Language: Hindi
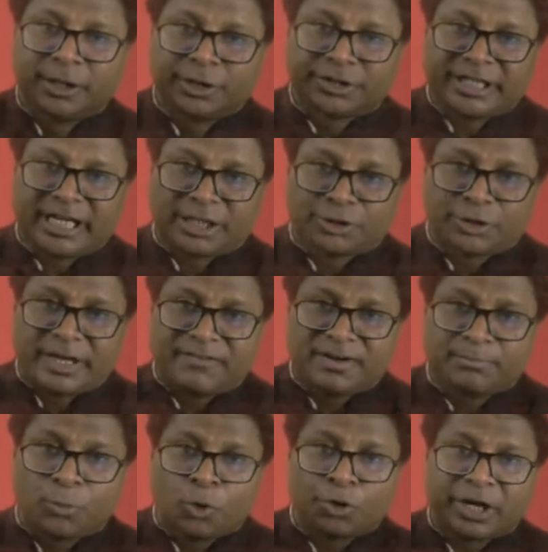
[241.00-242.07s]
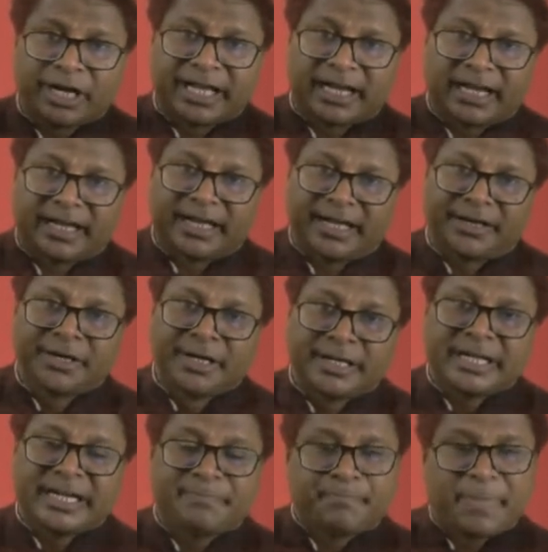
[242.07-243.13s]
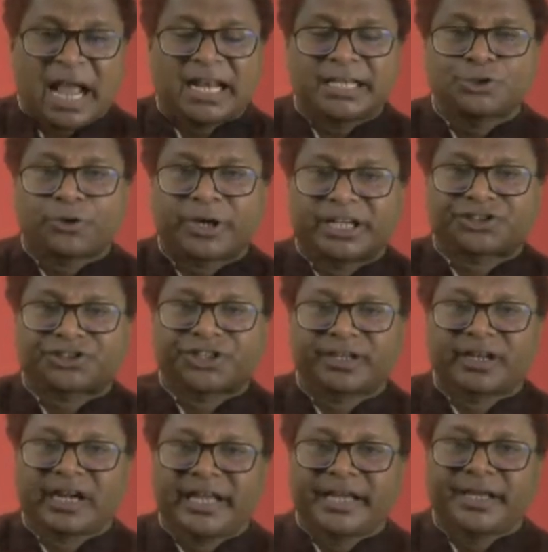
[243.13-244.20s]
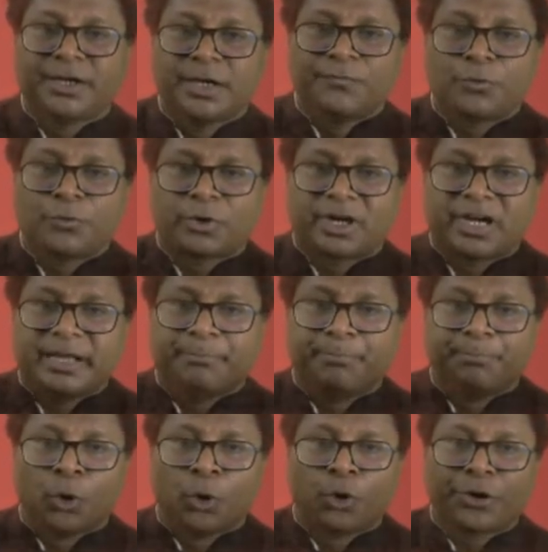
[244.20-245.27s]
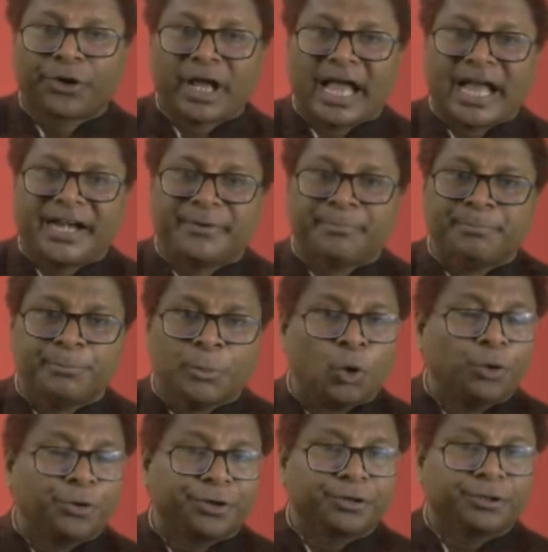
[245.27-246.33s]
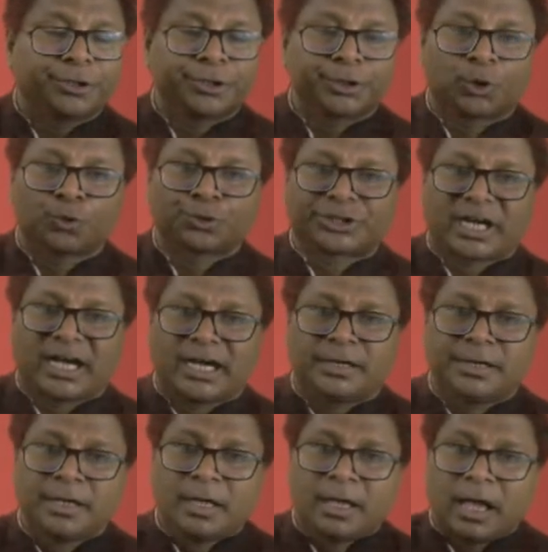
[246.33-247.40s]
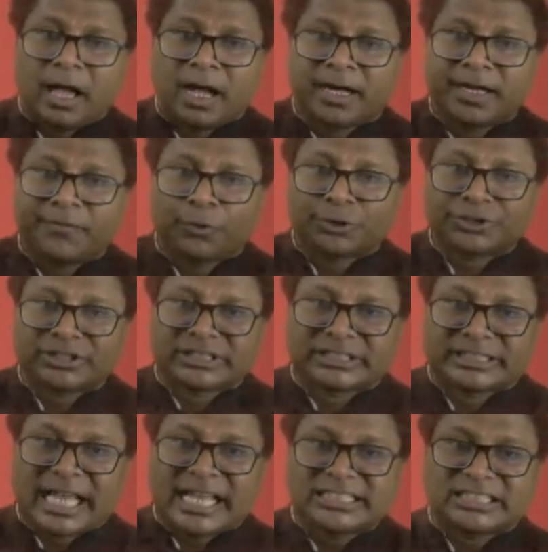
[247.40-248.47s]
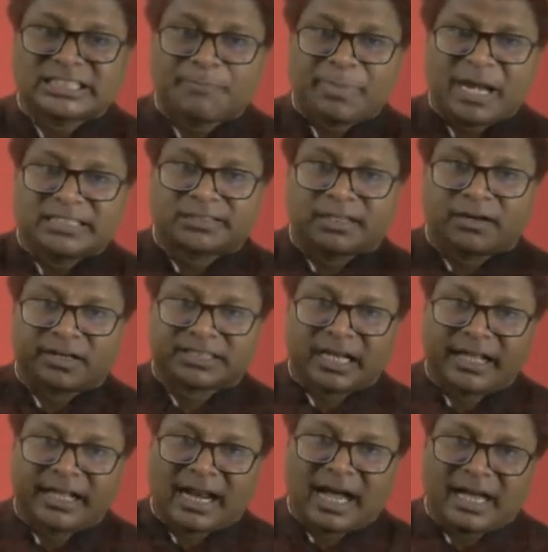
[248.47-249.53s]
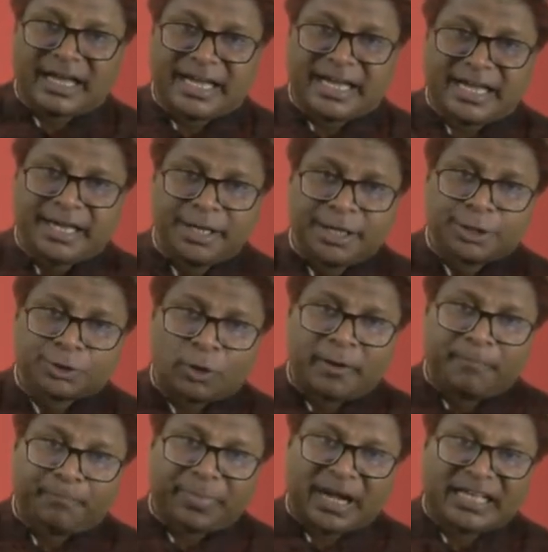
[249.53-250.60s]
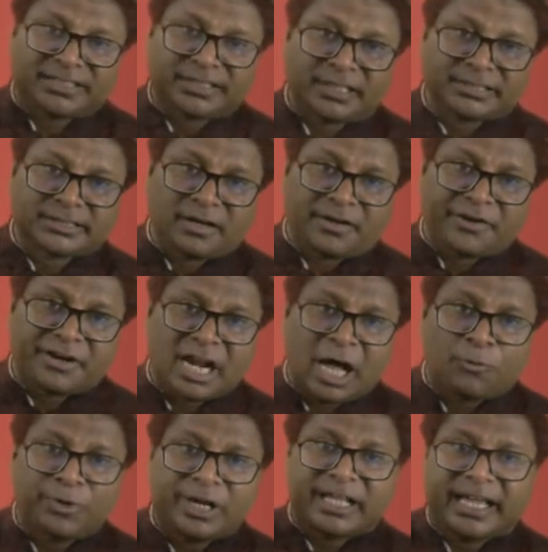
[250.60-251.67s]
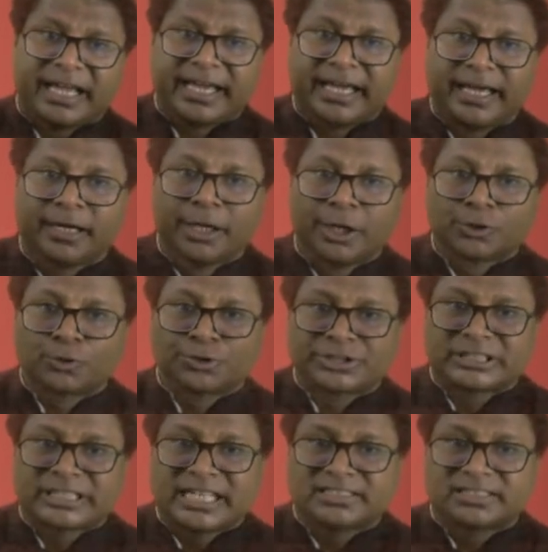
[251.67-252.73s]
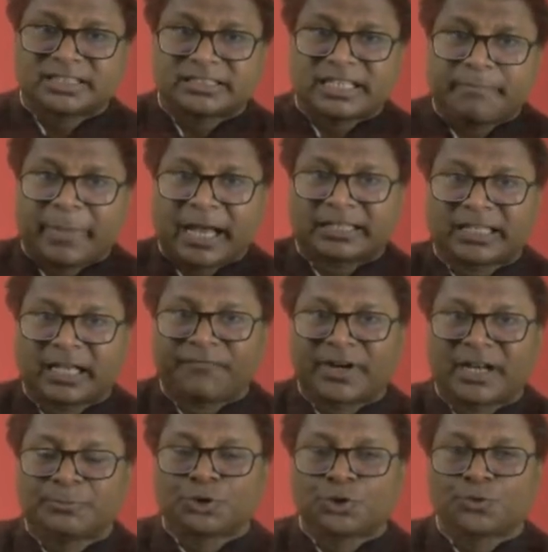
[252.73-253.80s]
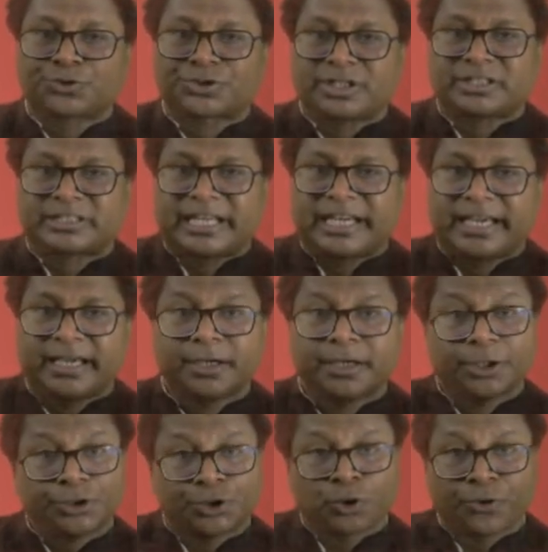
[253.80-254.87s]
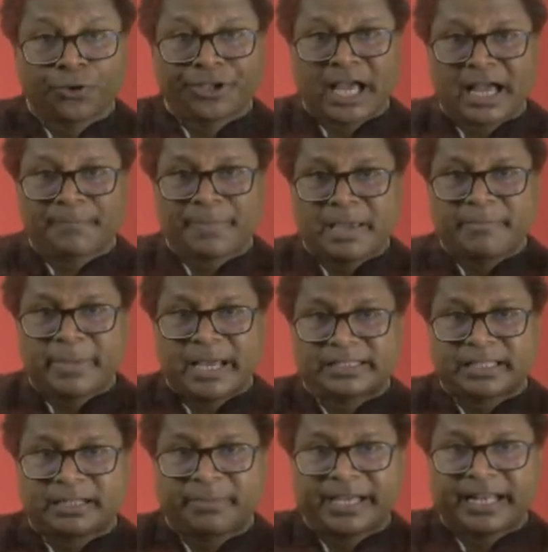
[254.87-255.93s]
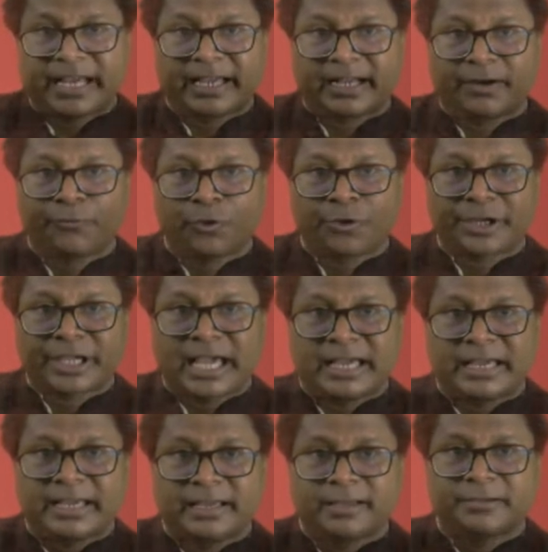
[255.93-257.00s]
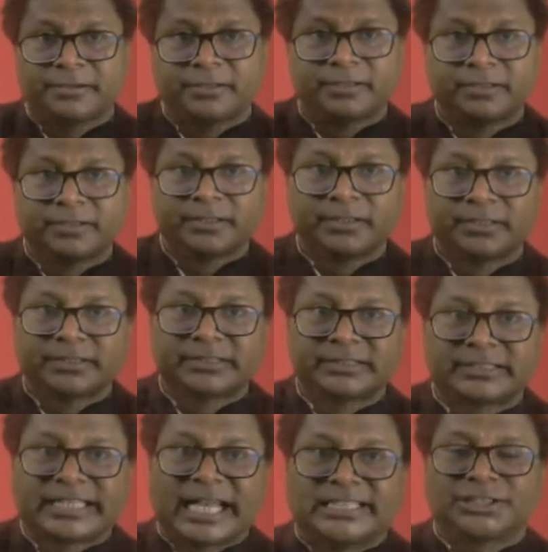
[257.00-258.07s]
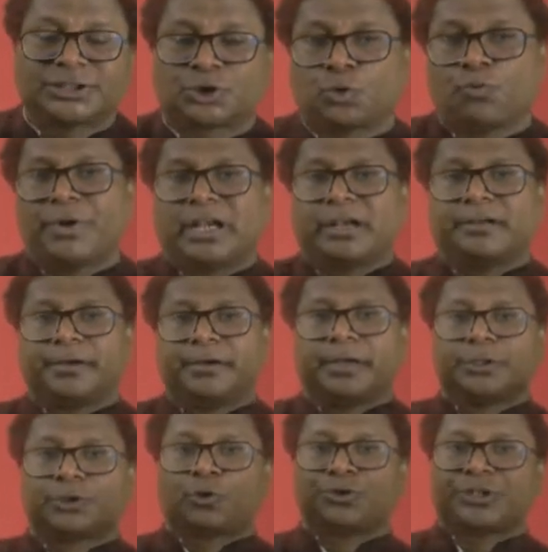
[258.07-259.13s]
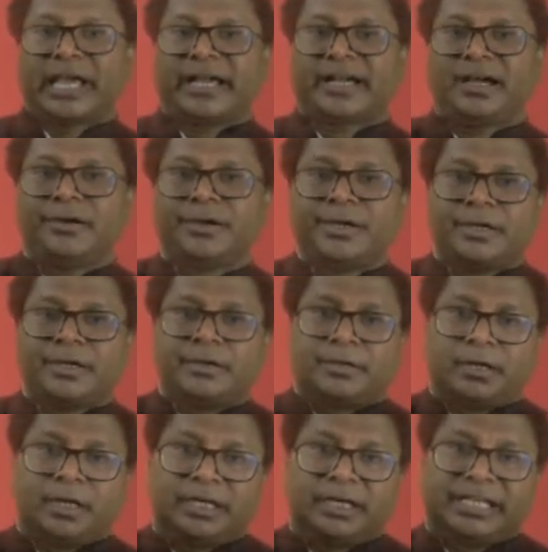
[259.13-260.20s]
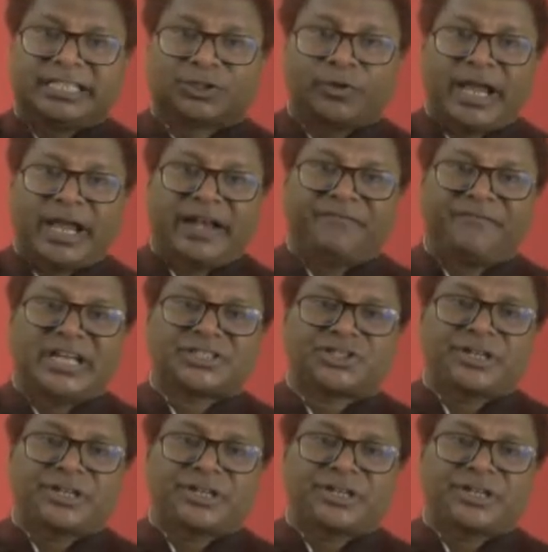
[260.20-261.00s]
तो यहां तो केवल मोर लिखा है यानी पहला जो करेक्शन कर लें वो कर लें मोर एंड मोर दूसरा अगर वो सेंस प्लेजर्स ले रहा है तो हम प्लेजर्स अगर नाउन ले रहे हैं तो सेंस से बेहतर वर्ड हम चूज करते हैं जो यहां पे बेहतर भी रहेगा वो क्या है सेंसुअल तो हो जाएगा इज इन्वेस्ट